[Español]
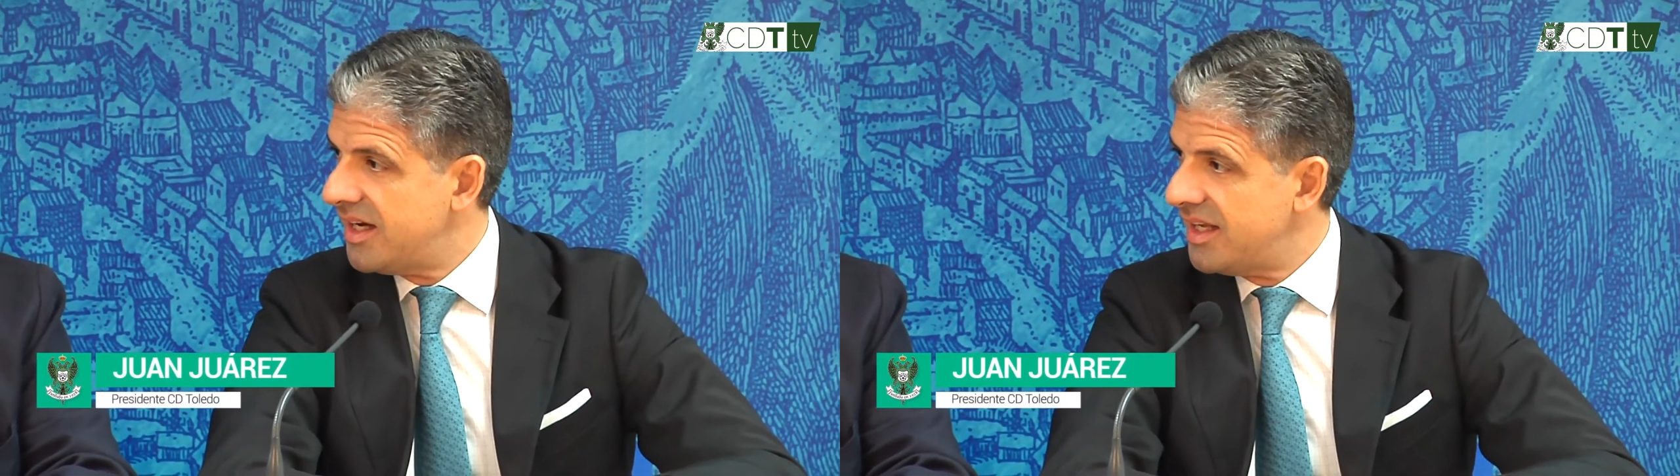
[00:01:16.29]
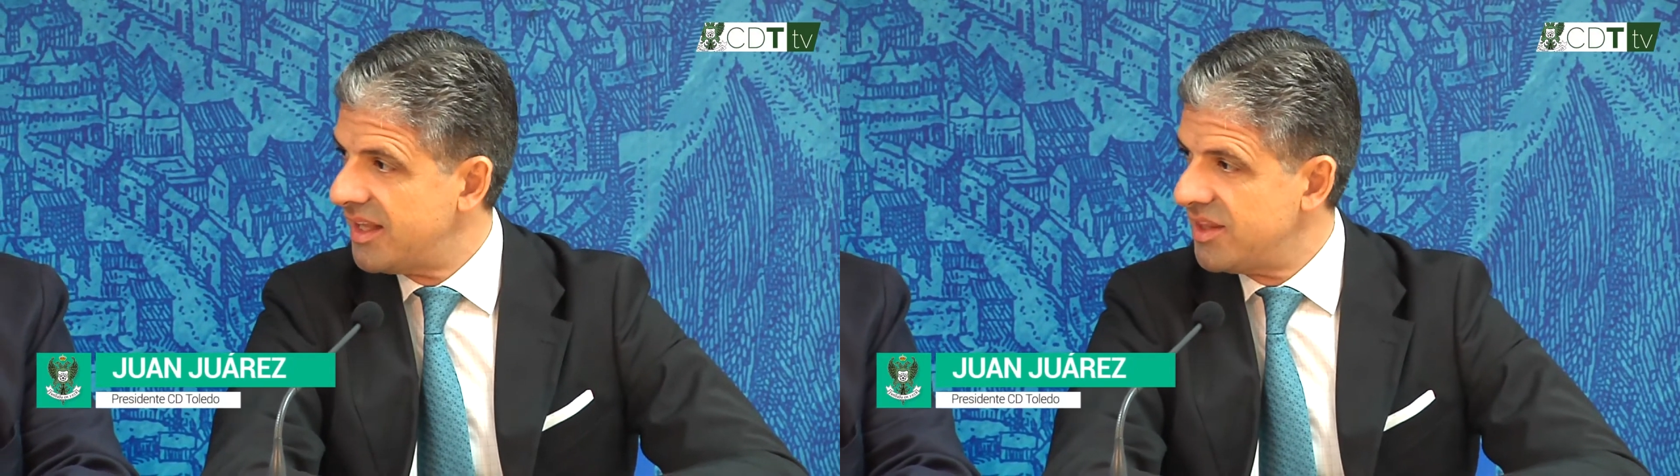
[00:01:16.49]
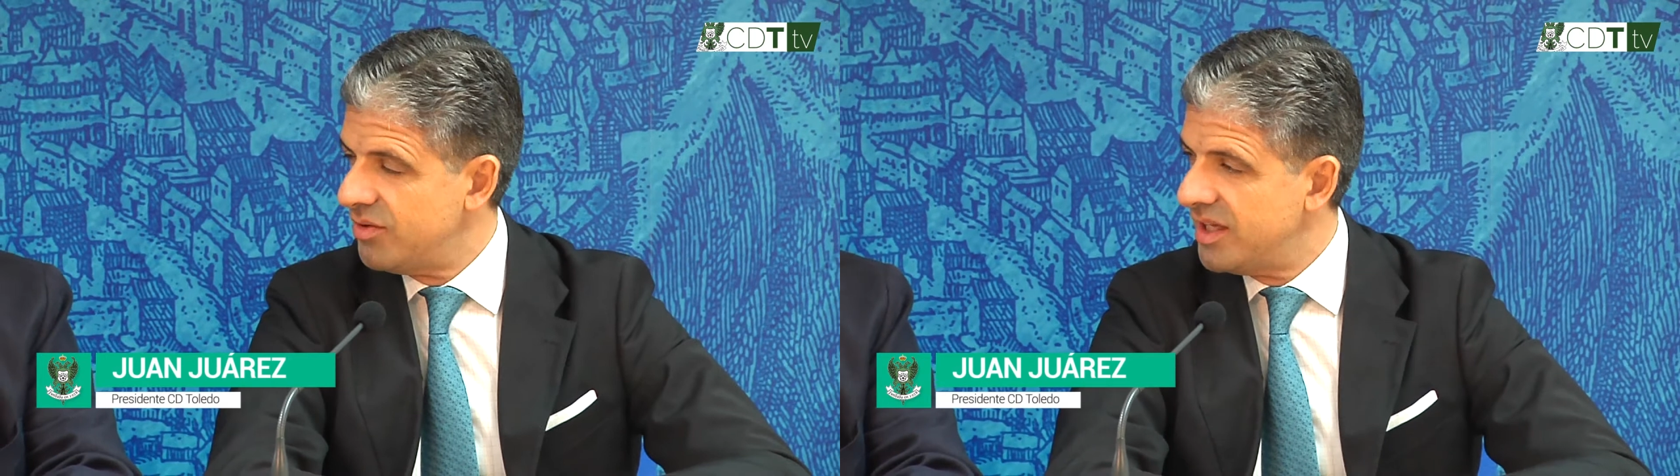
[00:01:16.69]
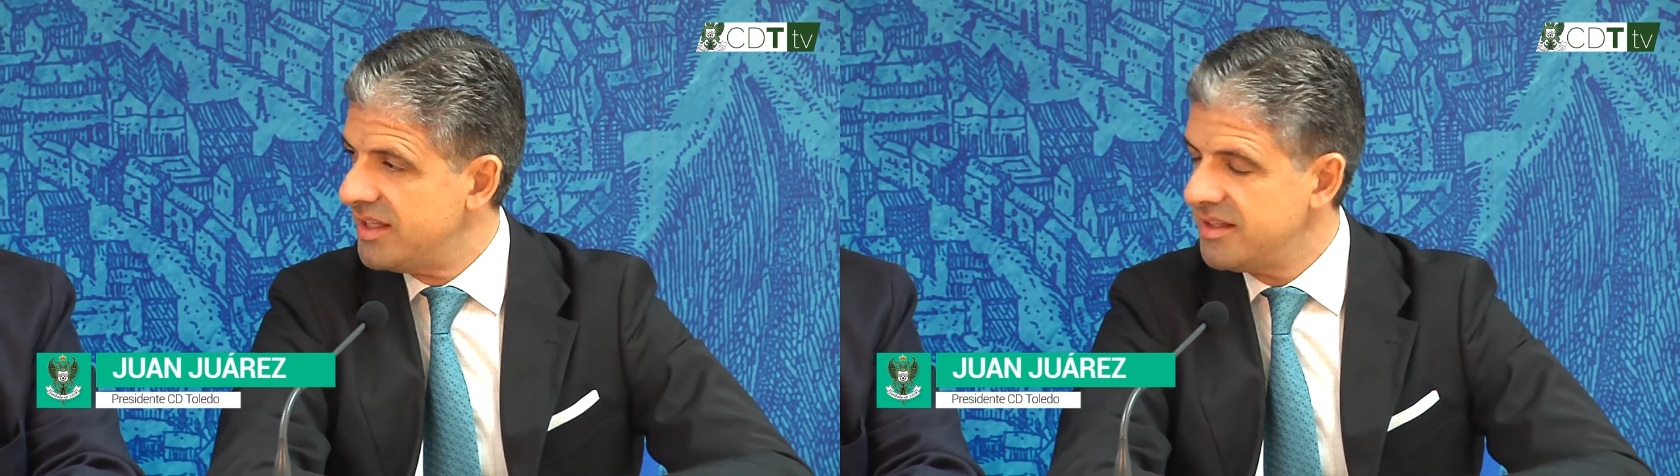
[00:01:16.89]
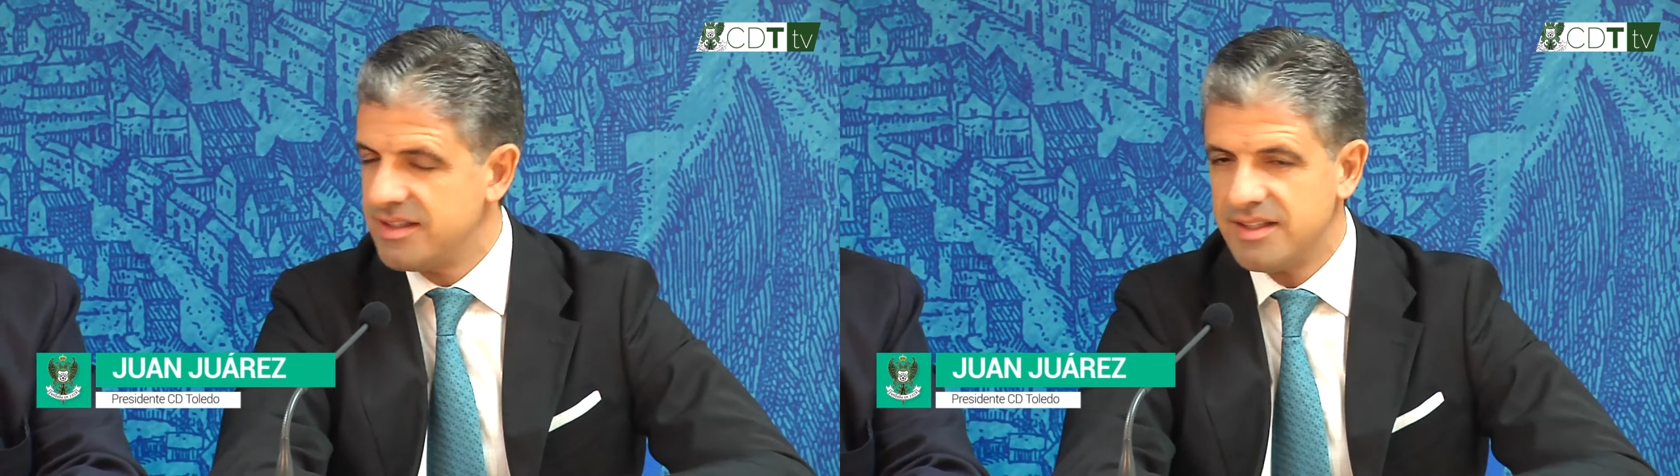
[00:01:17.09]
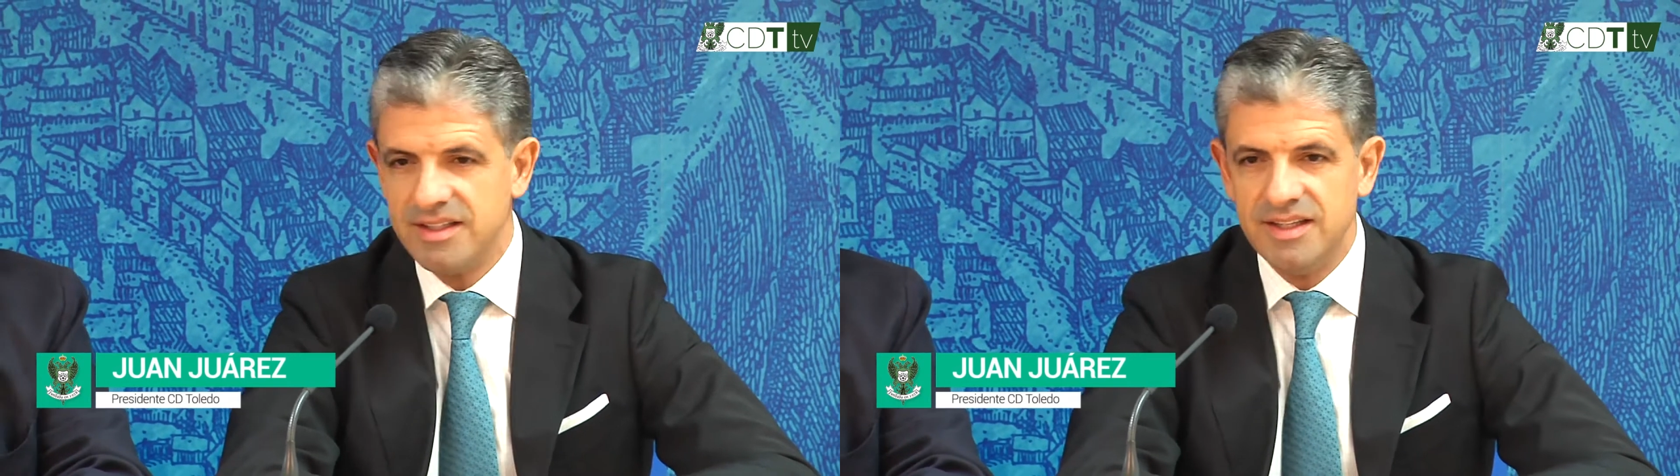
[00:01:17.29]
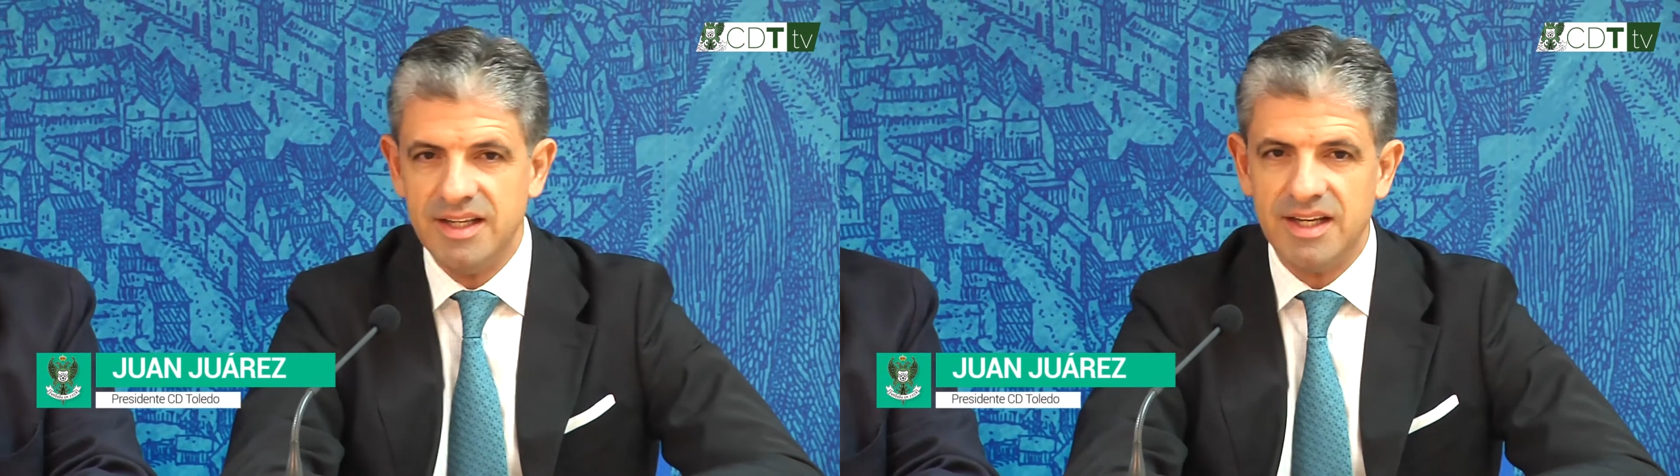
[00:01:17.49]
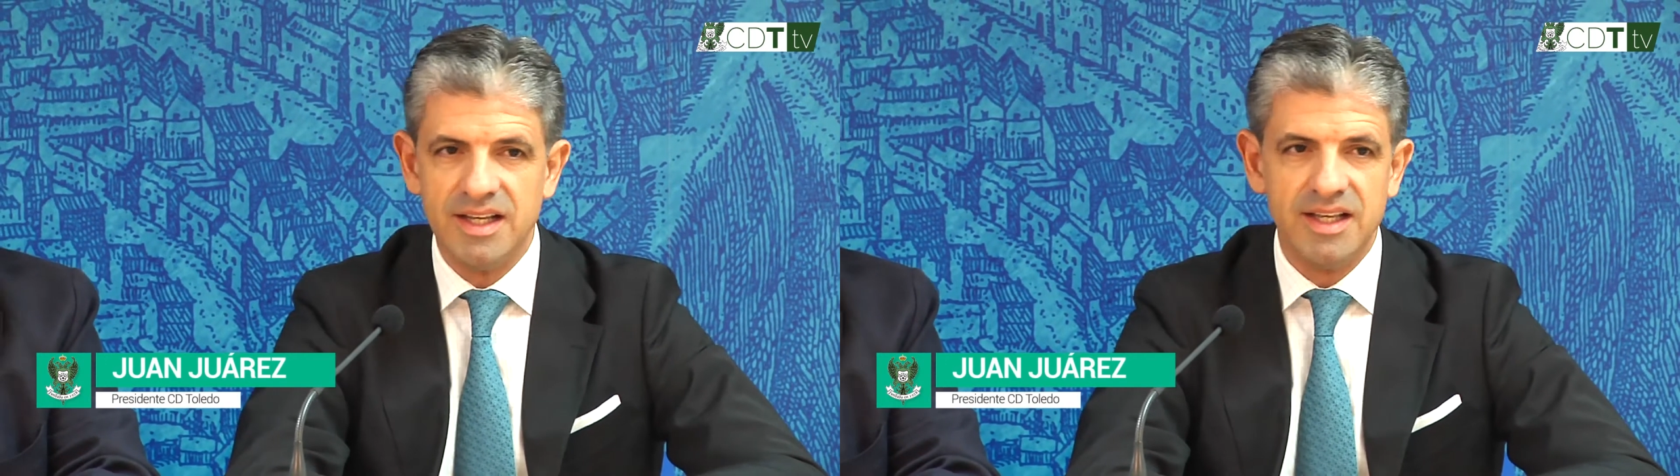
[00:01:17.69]
a la ciudad
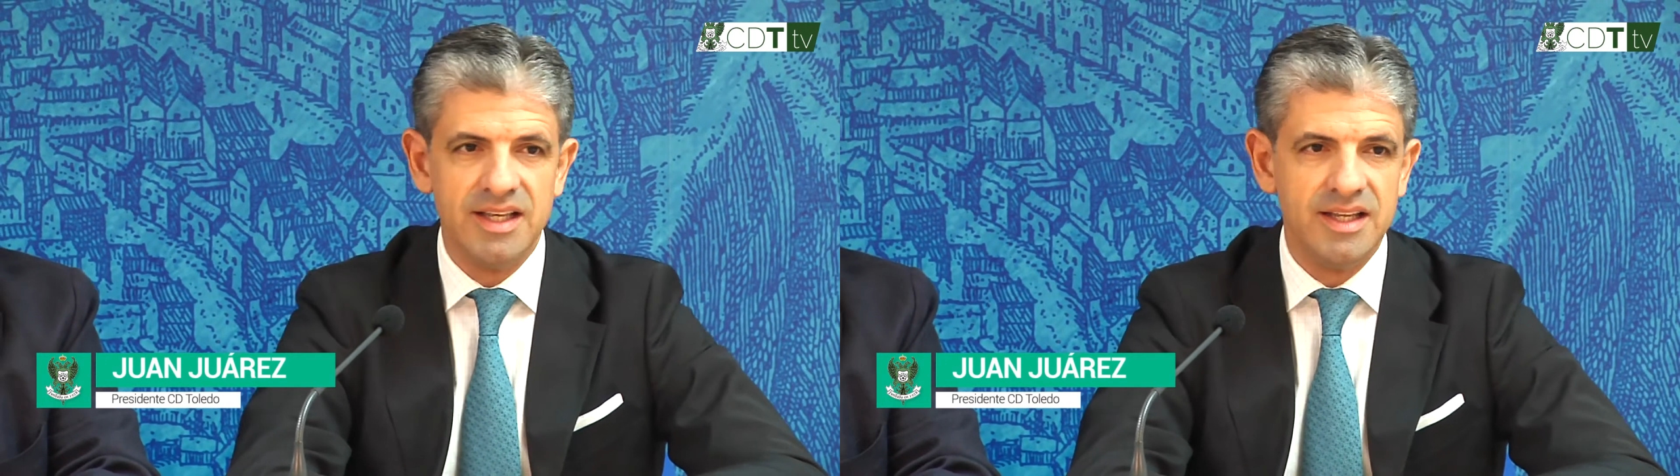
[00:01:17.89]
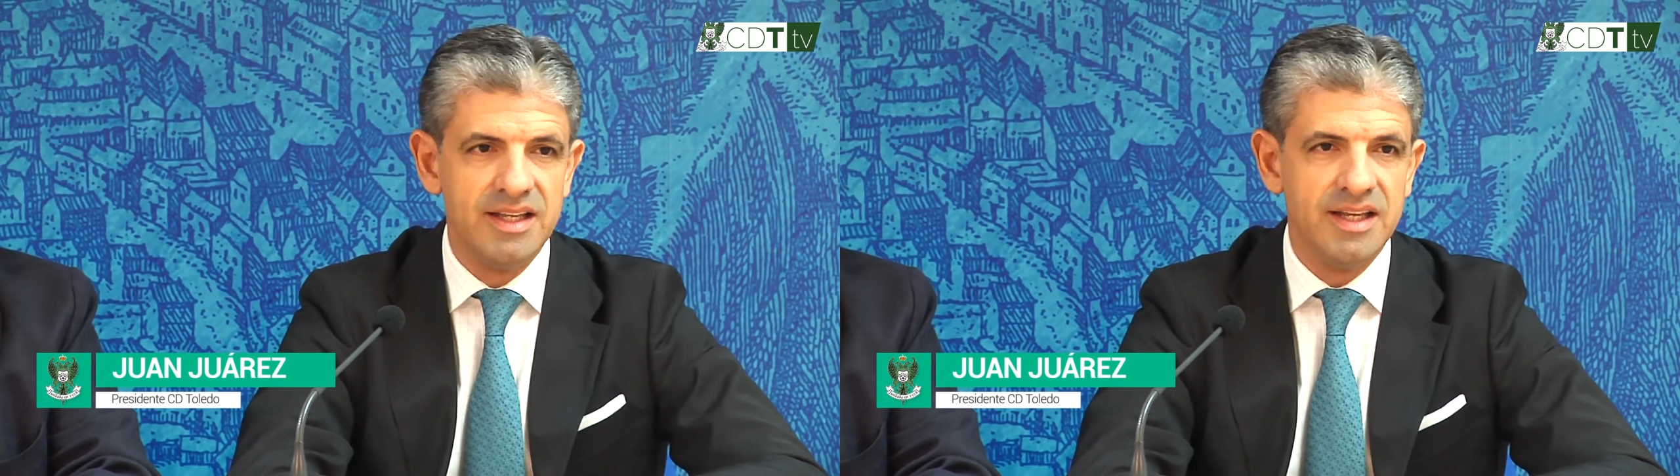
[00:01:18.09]
y al,